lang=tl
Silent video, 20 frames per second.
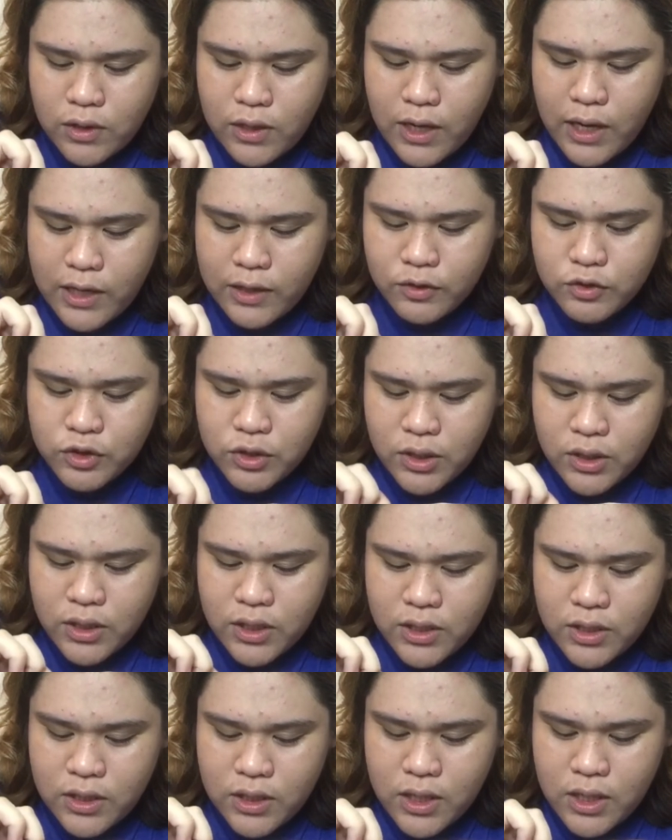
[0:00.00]
kaano siya
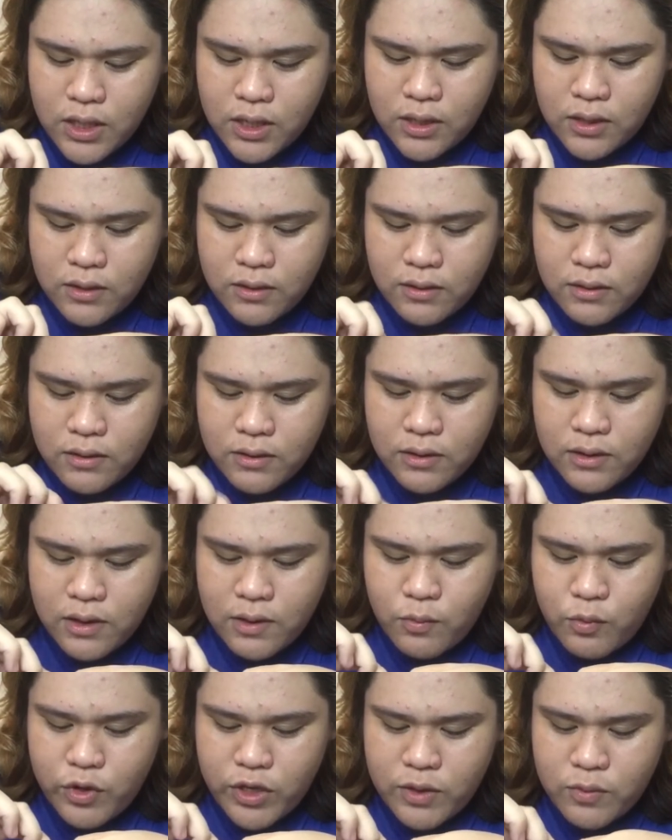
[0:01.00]
kaganda.
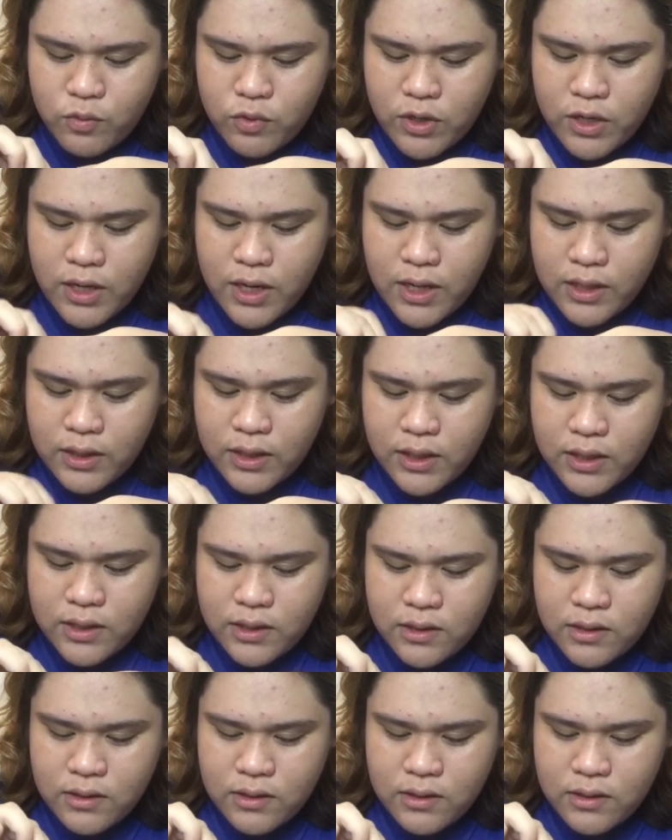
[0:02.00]
Amoyin muna natin.